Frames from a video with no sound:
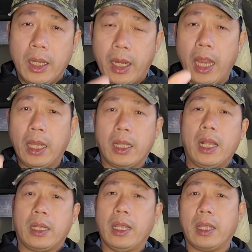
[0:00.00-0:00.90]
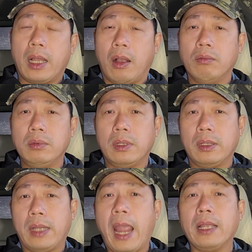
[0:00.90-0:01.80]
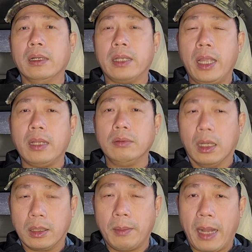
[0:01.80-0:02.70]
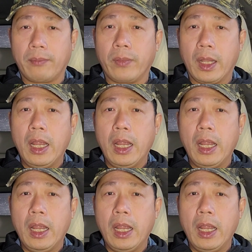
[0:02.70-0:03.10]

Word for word: khiêng thì giá cũng hai người khiêng cũng được các bạn